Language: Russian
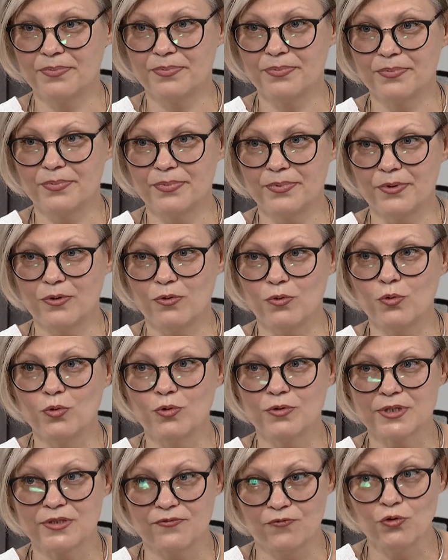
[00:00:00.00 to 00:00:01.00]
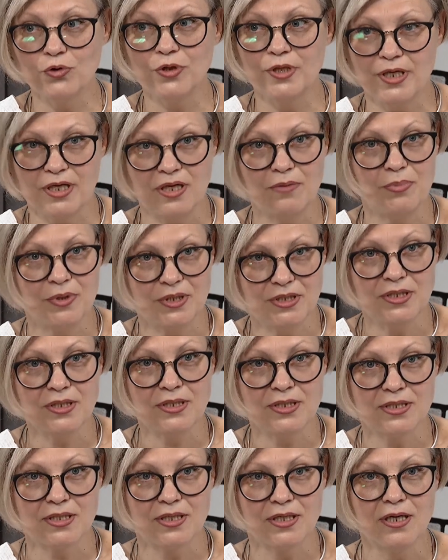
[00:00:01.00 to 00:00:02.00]
Сводные репетиции. Сводные
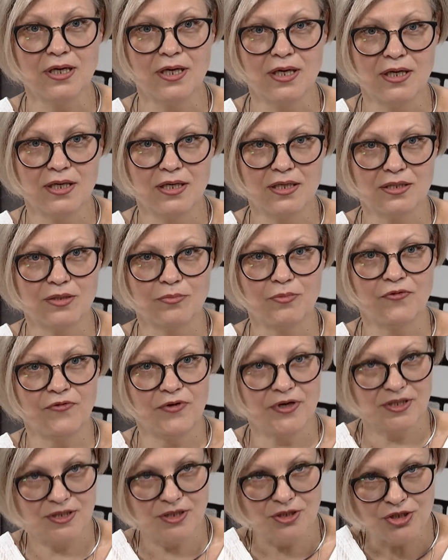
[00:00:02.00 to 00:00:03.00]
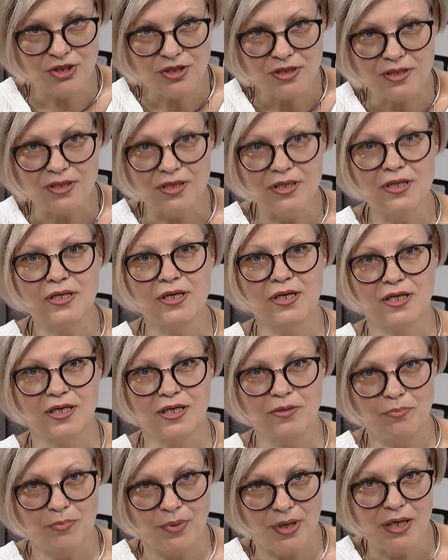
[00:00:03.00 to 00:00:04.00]
репетиции, это бывает и 4,
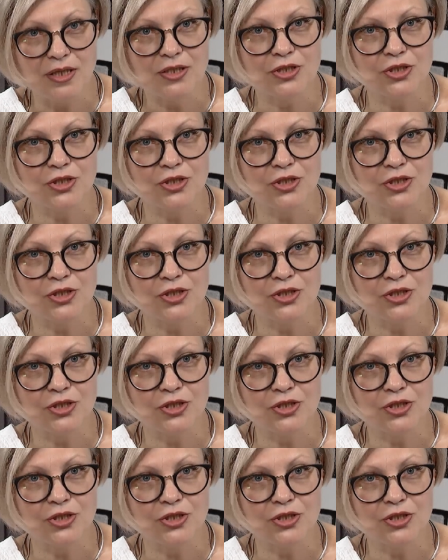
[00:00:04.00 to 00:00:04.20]
и 5